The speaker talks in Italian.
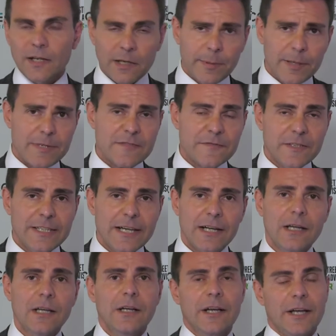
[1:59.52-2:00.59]
La prima
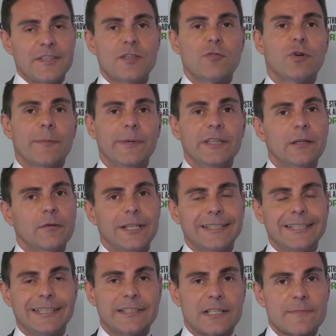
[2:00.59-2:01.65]
sfida è sicuramente quella
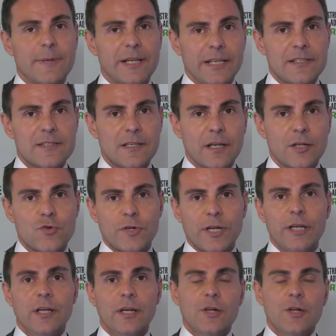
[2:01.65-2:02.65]
della trasparenza, eh, cioè